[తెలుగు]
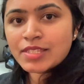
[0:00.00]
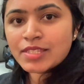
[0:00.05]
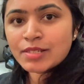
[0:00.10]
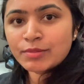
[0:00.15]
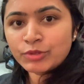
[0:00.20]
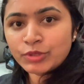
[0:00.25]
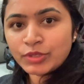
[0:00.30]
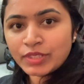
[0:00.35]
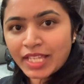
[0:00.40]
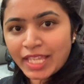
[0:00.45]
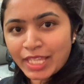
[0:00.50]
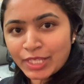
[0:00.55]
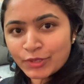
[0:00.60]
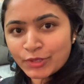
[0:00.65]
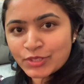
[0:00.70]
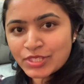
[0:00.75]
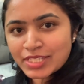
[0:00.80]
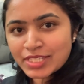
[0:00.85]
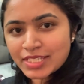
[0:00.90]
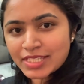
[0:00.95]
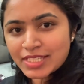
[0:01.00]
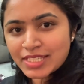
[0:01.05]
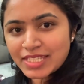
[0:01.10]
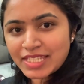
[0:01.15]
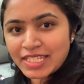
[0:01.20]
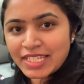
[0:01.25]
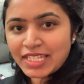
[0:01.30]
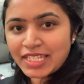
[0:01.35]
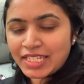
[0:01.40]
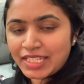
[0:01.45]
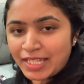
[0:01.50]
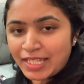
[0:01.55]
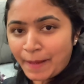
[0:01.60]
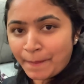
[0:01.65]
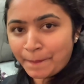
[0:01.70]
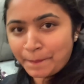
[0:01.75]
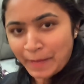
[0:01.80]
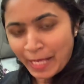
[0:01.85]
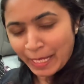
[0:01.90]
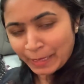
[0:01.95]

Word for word: సో ముందుగా ఇది వచ్చేసి నా